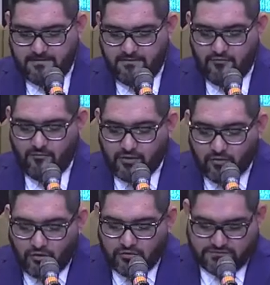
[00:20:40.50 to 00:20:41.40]
Número
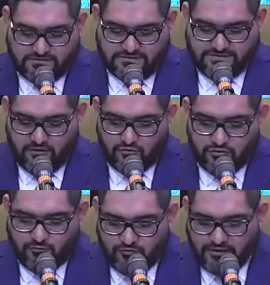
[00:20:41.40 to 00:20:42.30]
dos, el
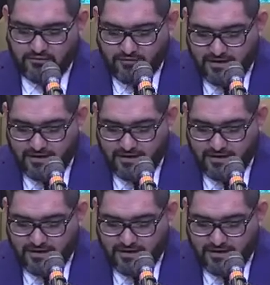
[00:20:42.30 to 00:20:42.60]
segundo modelo de